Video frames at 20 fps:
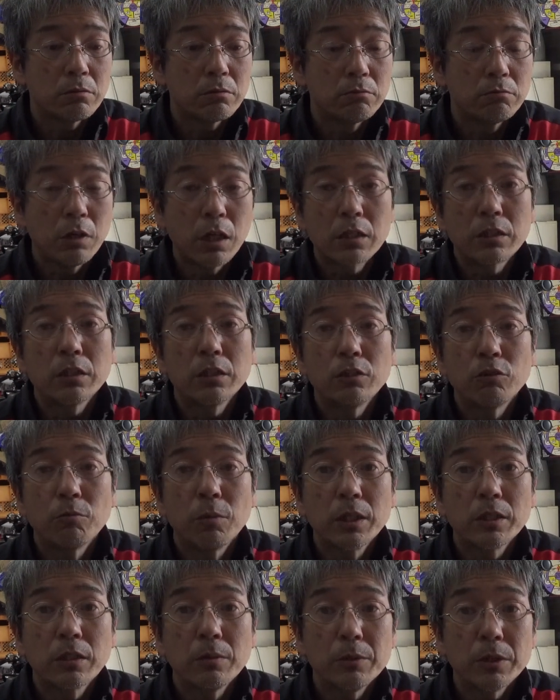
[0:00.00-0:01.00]
わって広
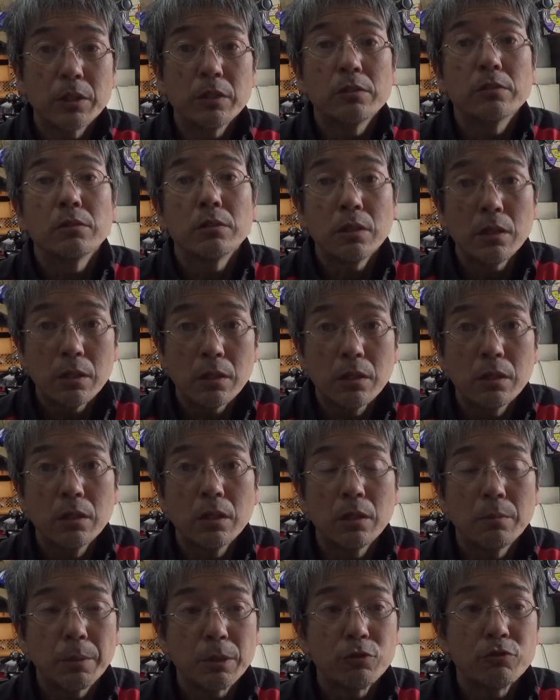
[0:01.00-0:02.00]
まったみたいですね
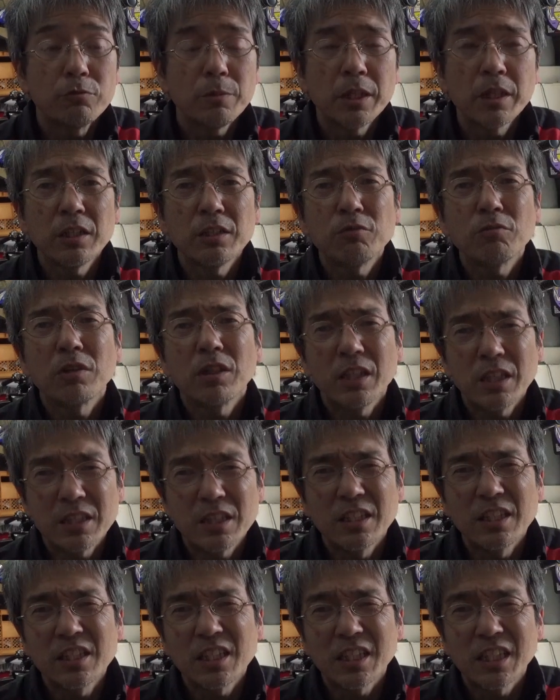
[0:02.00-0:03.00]
やっぱり有名な人がね
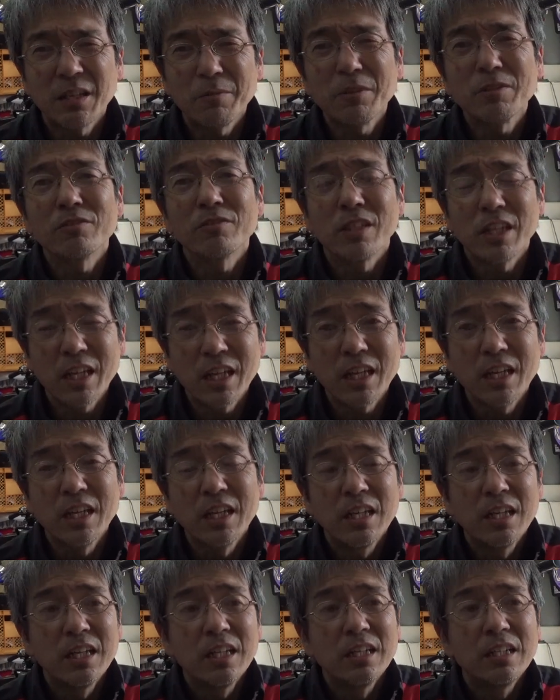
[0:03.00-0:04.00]
宣伝しなきゃダメなんだよね
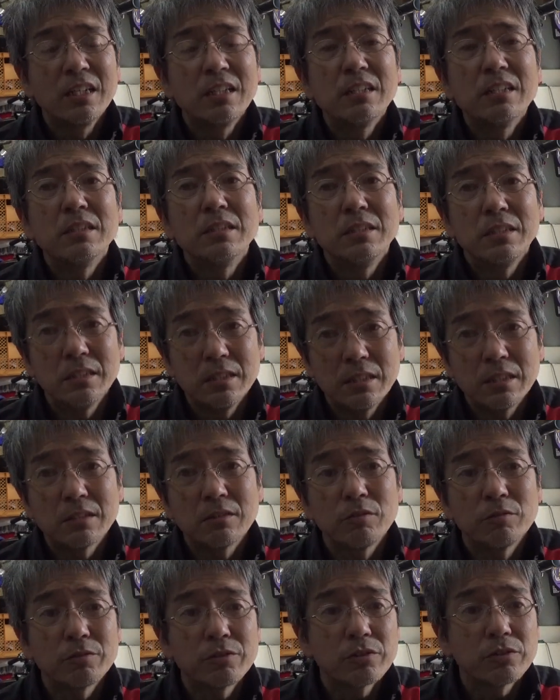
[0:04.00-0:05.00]
うん、あ
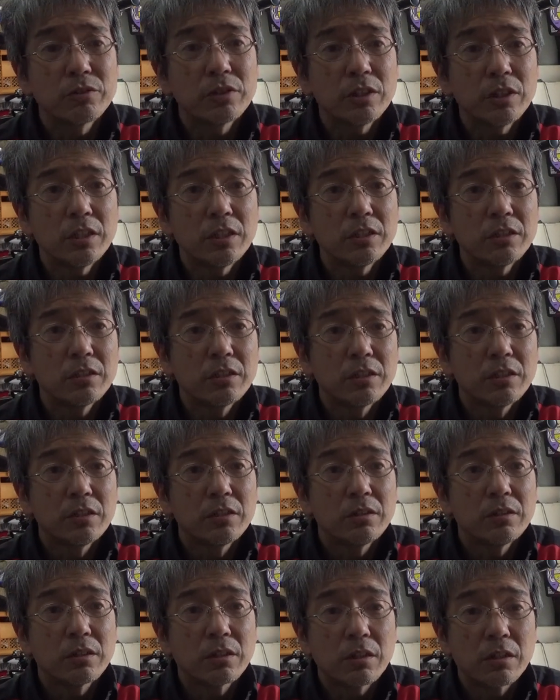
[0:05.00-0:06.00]
の普通に
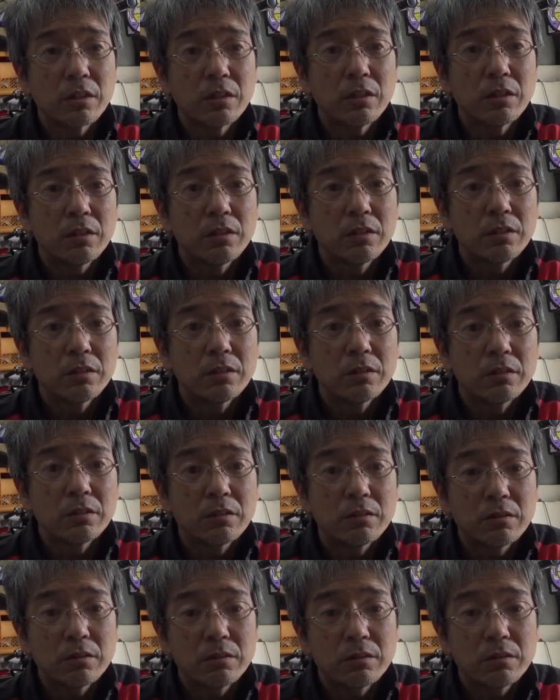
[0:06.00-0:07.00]
だから
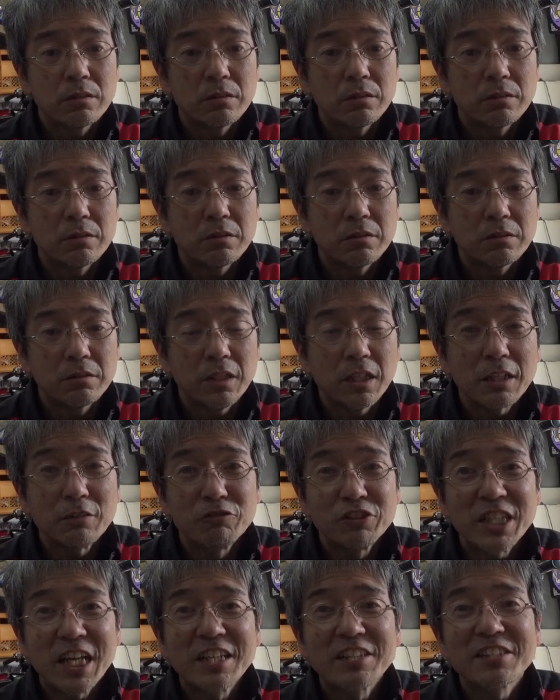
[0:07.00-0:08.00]
なんか
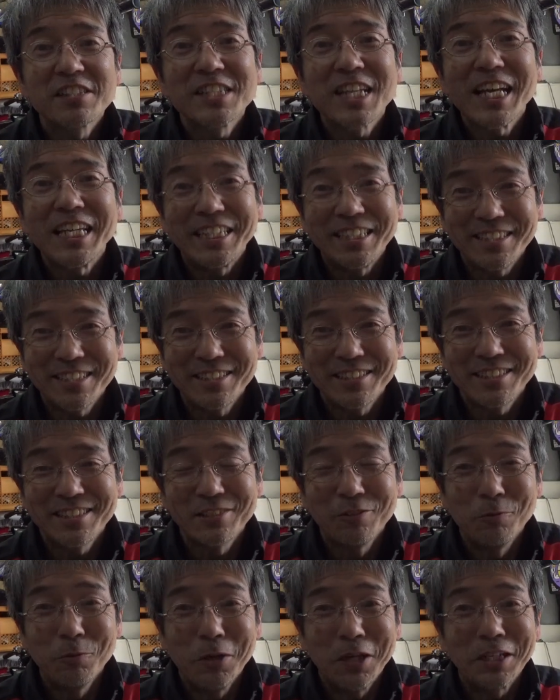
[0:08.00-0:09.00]
うさんくさいっ
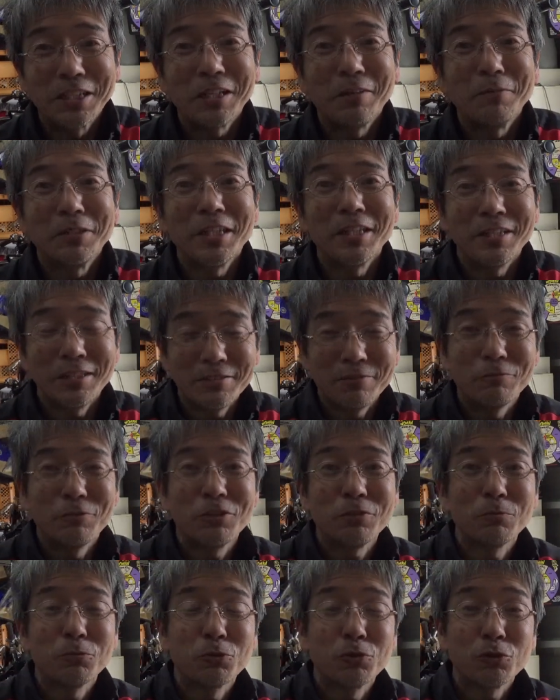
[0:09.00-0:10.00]
て思われたみたいでう
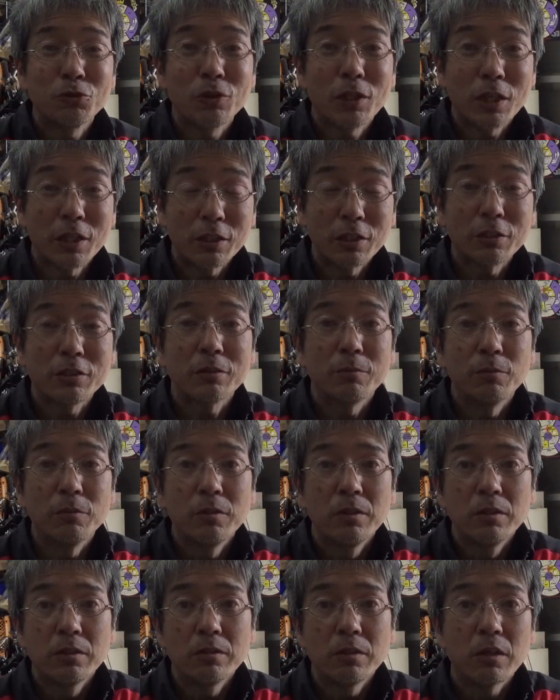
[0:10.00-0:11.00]
ちもずっとだからって思う
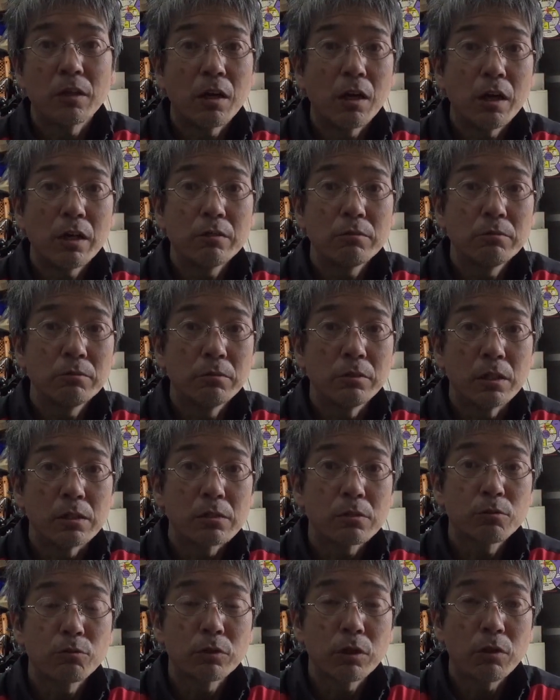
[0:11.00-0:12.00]
なんか買えるんで
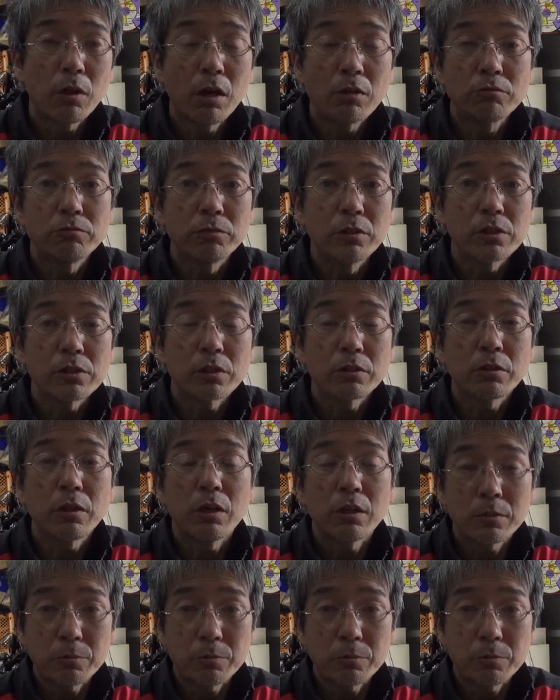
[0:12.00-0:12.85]
すそんなのあるんですかああ